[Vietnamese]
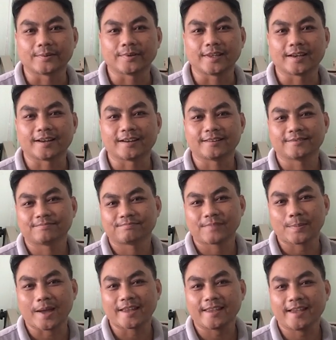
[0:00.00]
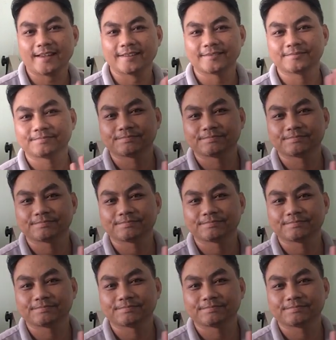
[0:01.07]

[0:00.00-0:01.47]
bây giờ bye bye nha.